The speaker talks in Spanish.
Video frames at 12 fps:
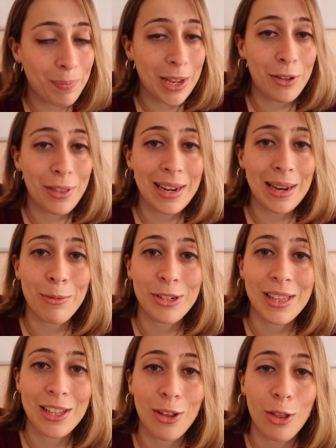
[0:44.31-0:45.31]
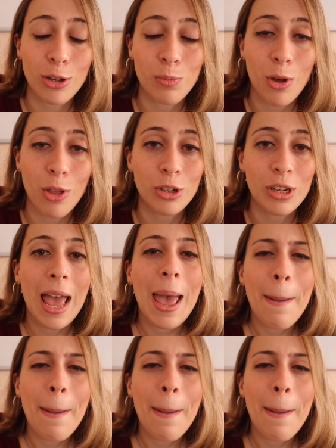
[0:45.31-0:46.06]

pero diremos de todos modos